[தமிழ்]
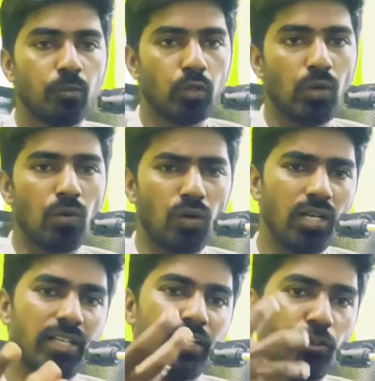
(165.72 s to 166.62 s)
பொதுவாக
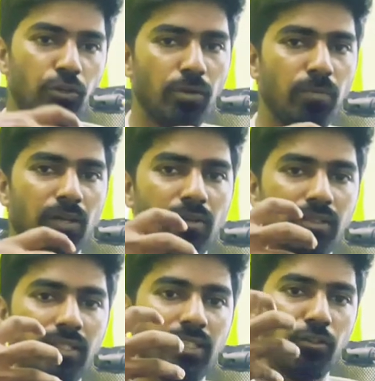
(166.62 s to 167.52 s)
உங்களுக்கு யூடியூப்பில்
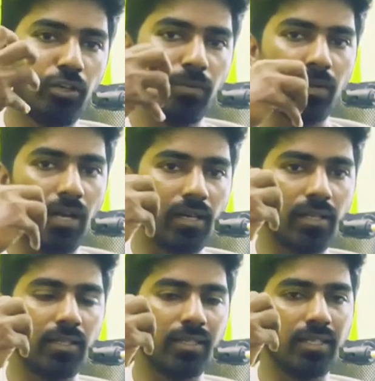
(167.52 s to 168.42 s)
வந்து யூடியூப்பர்
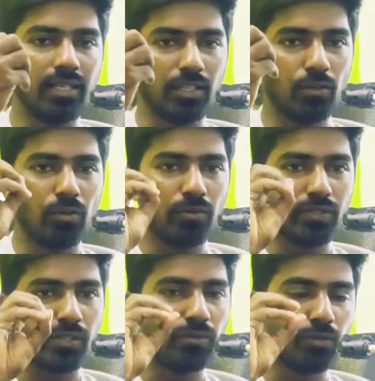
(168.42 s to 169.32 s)
ஆகிறதுக்கு ஏதோ ஒரு
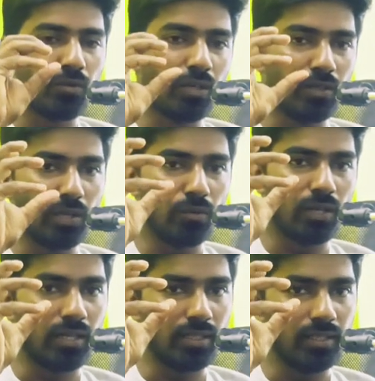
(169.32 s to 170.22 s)
விஷயம் வந்து உங்களுக்கு
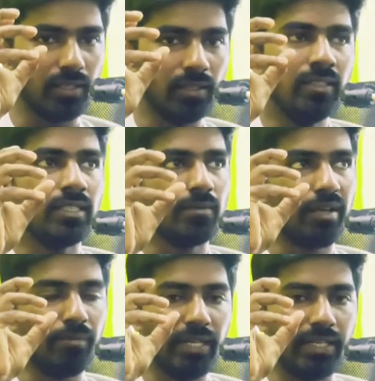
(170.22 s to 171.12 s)
டவுட்டாக இருக்குது இப்போ
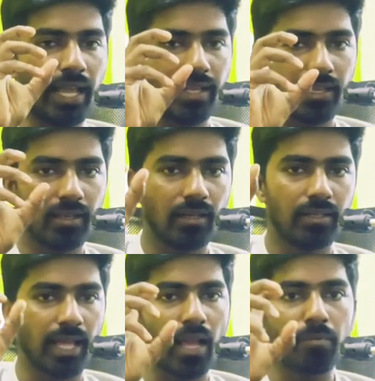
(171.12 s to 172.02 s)
எப்படி
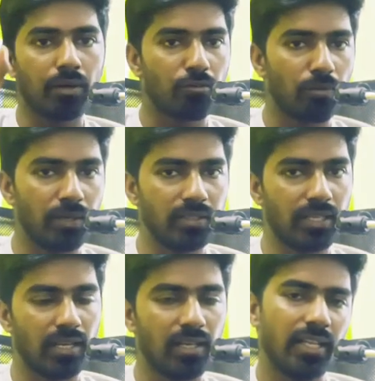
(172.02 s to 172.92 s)
டேக்கிங்லாம் டேக் பண்ணணும் அப்படின்னு
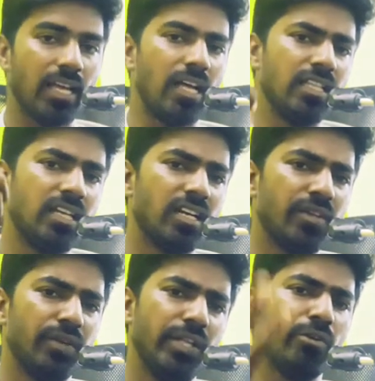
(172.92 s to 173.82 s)
தெரியலாம் நீங்கள் அதுக்கான
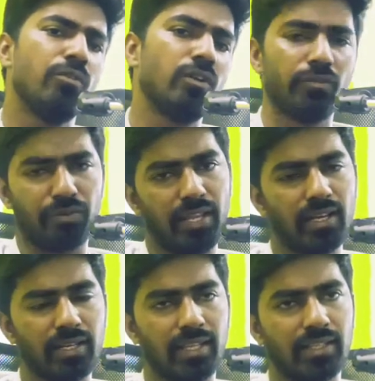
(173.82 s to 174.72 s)
வீடியோவே உங்களுக்கு
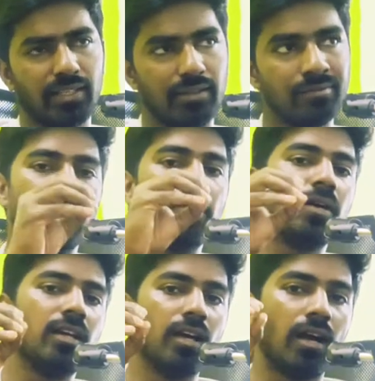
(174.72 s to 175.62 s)
ஃப்ரீயாக கிடைக்கிது
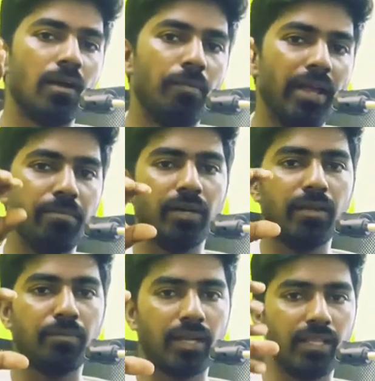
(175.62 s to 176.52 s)
நமக்கு அங்கே பை பண்ணி
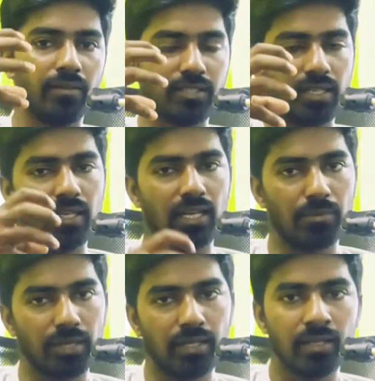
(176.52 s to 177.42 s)
படிக்கிற விஷயங்கள்
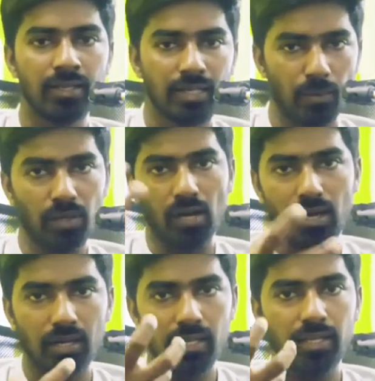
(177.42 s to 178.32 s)
எல்லாமே நமக்கு
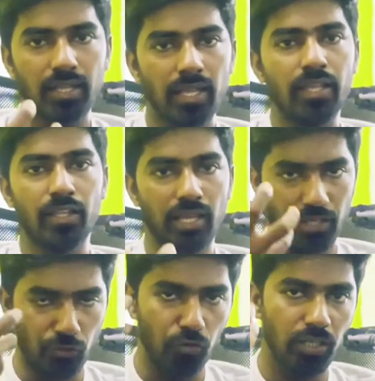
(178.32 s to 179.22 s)
ஆன்லைன்லேயே
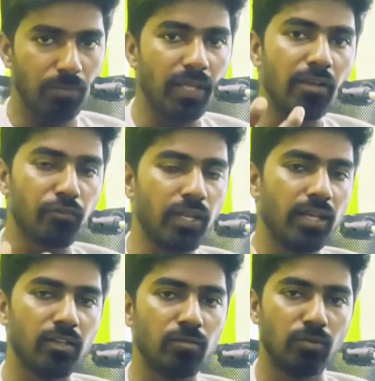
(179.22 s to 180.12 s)
யூடியூப்லேயே
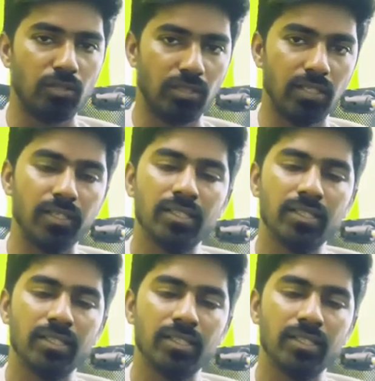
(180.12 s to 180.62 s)
ஃப்ரீயாக இருக்கும்போது